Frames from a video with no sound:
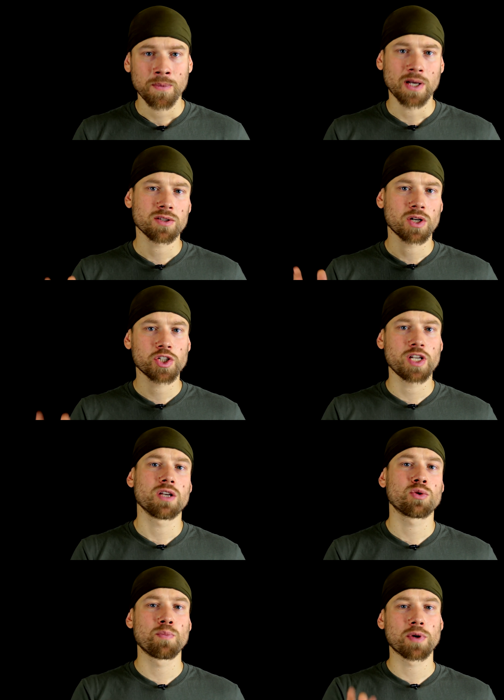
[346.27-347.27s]
А
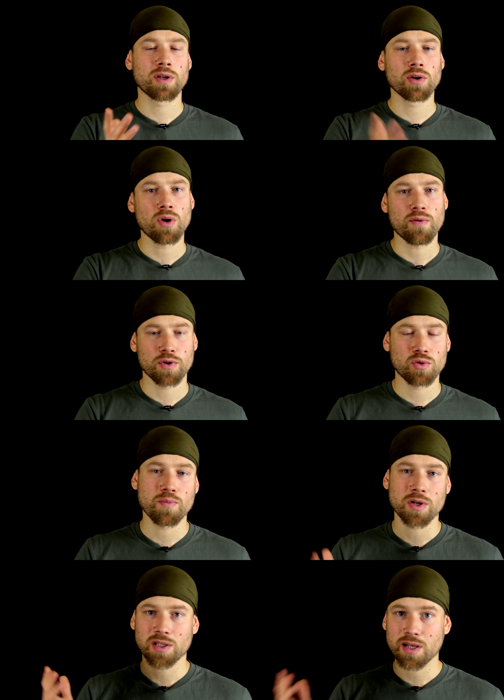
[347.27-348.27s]
сражение супергероев и
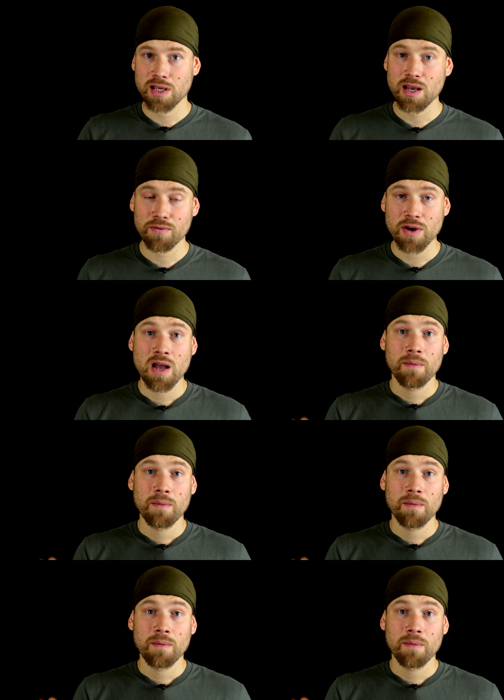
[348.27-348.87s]
суперзлодеев